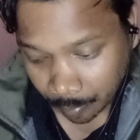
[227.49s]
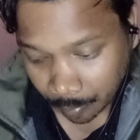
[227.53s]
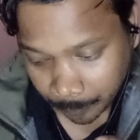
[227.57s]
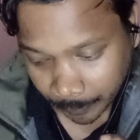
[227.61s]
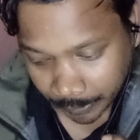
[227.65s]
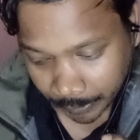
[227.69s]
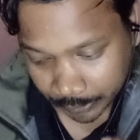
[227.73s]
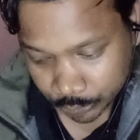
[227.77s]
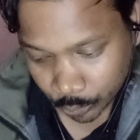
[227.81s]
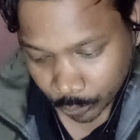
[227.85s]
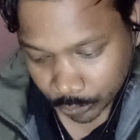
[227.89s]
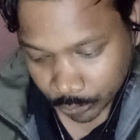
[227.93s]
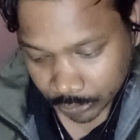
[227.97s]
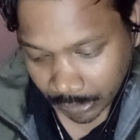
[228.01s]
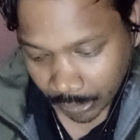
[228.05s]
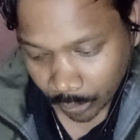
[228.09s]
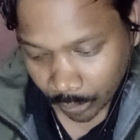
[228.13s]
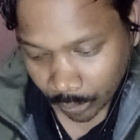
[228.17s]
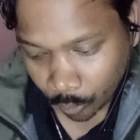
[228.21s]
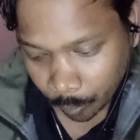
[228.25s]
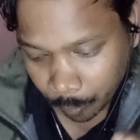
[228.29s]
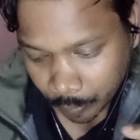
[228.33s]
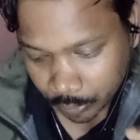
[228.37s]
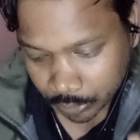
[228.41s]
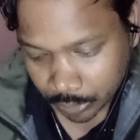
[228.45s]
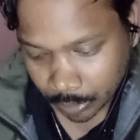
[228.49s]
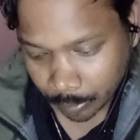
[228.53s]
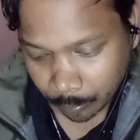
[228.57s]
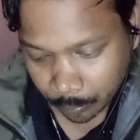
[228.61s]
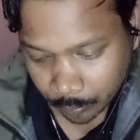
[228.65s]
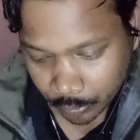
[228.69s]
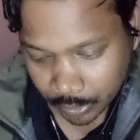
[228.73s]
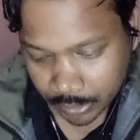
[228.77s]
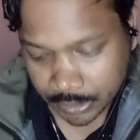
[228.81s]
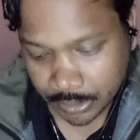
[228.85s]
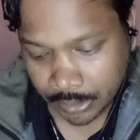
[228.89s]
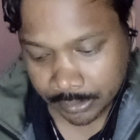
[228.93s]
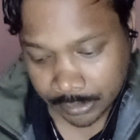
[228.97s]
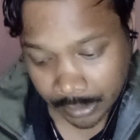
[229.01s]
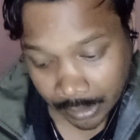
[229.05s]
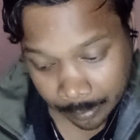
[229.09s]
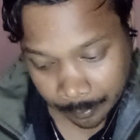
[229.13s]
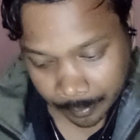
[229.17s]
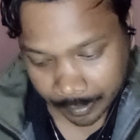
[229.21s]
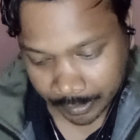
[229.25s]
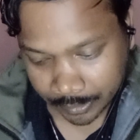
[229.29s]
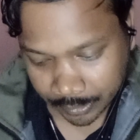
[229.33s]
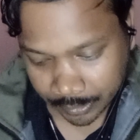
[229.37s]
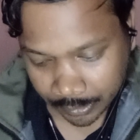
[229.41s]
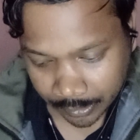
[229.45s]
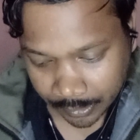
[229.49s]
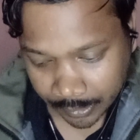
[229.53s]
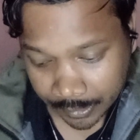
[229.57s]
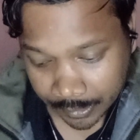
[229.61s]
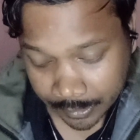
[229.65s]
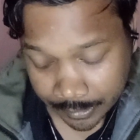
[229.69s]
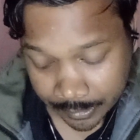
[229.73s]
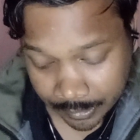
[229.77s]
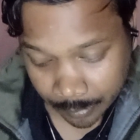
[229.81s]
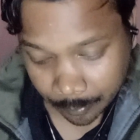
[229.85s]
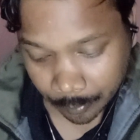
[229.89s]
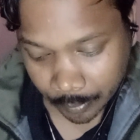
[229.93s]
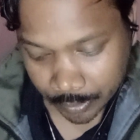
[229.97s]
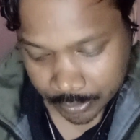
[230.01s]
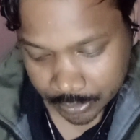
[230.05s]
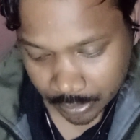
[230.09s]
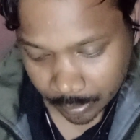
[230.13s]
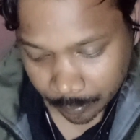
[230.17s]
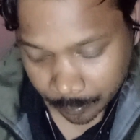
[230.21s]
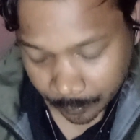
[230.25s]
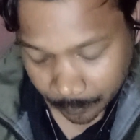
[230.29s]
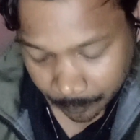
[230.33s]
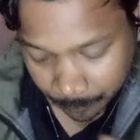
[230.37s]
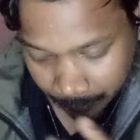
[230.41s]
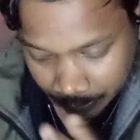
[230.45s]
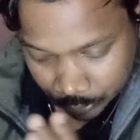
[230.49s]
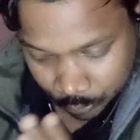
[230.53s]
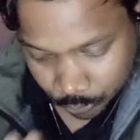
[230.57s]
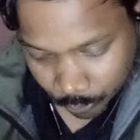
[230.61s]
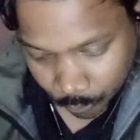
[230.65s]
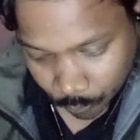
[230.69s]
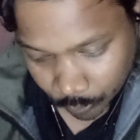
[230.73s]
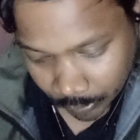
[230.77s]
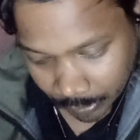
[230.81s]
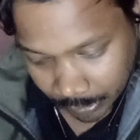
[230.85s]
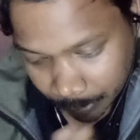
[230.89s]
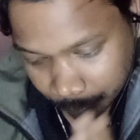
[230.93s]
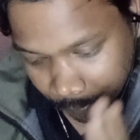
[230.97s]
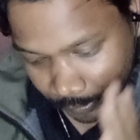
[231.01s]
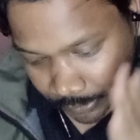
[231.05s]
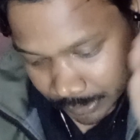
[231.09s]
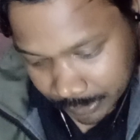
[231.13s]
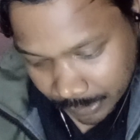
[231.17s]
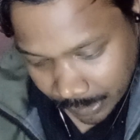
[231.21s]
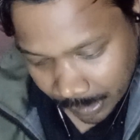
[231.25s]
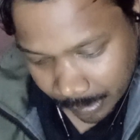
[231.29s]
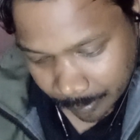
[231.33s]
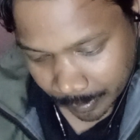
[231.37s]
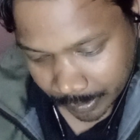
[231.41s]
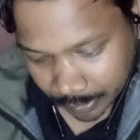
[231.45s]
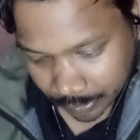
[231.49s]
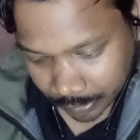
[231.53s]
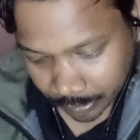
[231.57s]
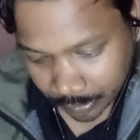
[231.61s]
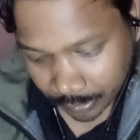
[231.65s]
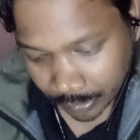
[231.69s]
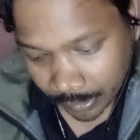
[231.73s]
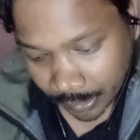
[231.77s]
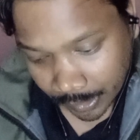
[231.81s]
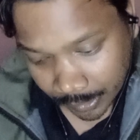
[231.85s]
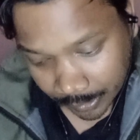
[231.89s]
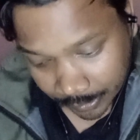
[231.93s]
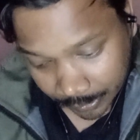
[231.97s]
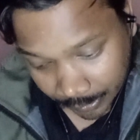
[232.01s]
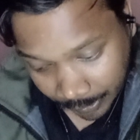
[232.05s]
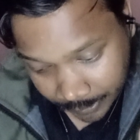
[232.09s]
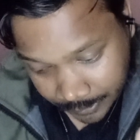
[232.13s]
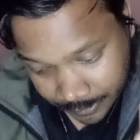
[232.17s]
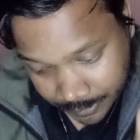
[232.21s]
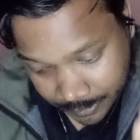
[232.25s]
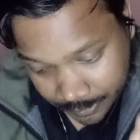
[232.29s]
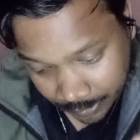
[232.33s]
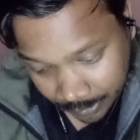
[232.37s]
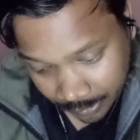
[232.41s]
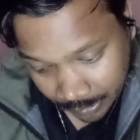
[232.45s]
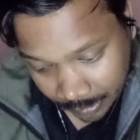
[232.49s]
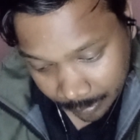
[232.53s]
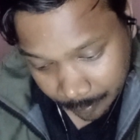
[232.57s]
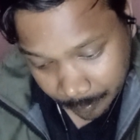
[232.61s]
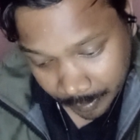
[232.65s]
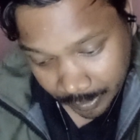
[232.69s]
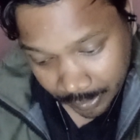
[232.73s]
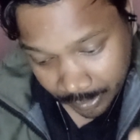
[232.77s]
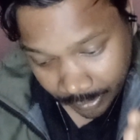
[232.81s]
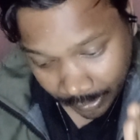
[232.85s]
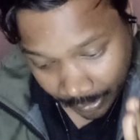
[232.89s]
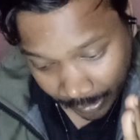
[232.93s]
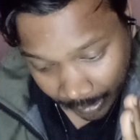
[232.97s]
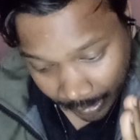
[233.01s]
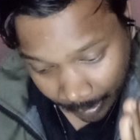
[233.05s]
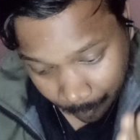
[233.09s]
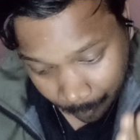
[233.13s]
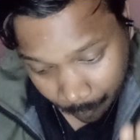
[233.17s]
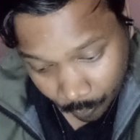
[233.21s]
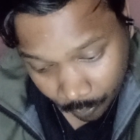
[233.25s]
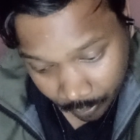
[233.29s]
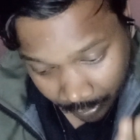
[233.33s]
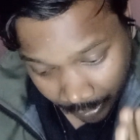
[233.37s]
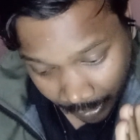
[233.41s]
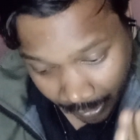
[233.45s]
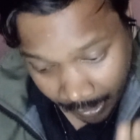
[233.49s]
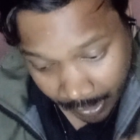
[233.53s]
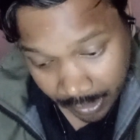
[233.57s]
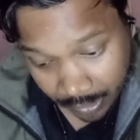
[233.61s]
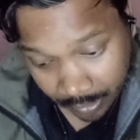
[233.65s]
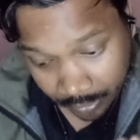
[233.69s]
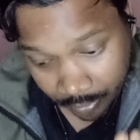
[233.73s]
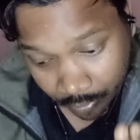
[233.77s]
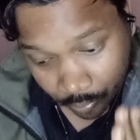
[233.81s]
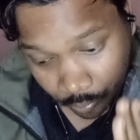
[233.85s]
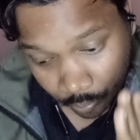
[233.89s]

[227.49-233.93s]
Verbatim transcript: পাঁচক ঠাকুর প্রথম বলেছিল দাইমাকে কি বলেছিল পাঁচক ঠাকুর কাকে বলেছে দাইমাকে রাজ সাহেবের এমন রাগ